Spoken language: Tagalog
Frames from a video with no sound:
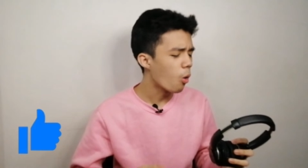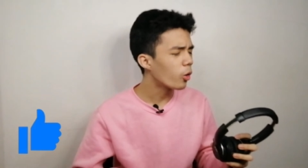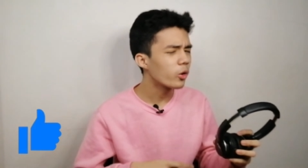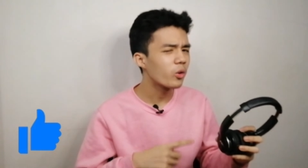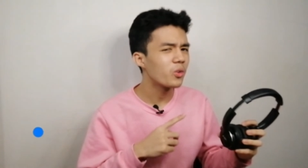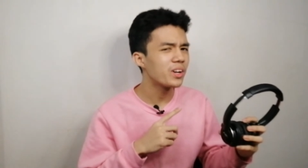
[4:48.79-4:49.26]

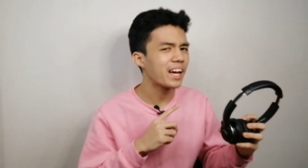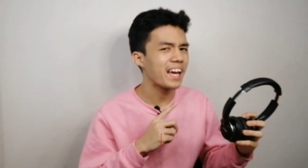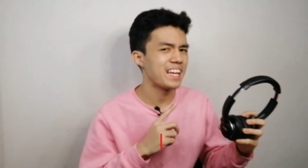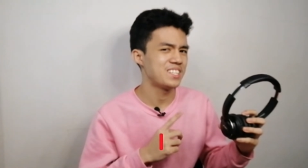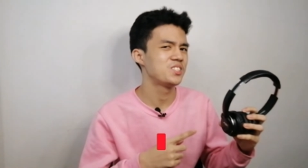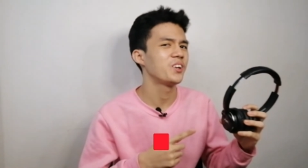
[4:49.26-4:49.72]
or kung
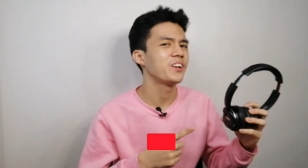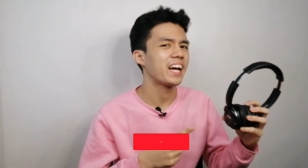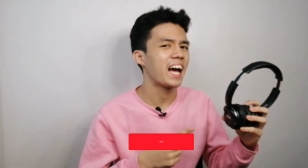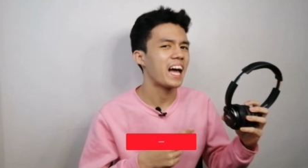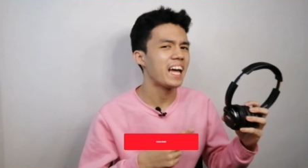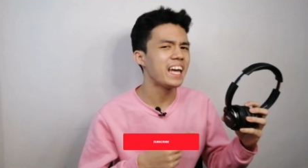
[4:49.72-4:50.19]

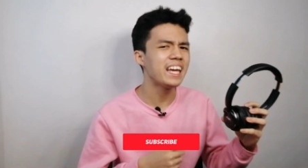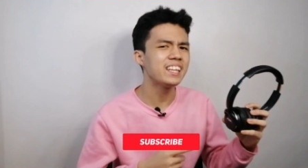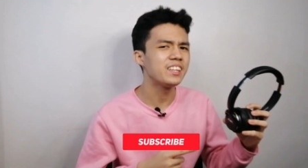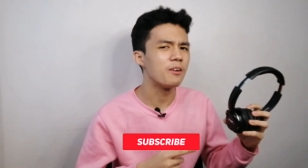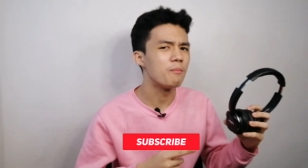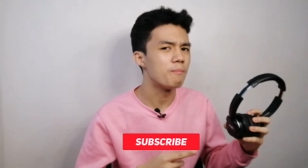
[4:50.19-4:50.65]
nag-enjoy ka
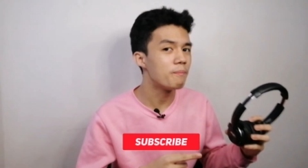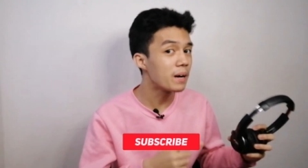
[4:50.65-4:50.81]
and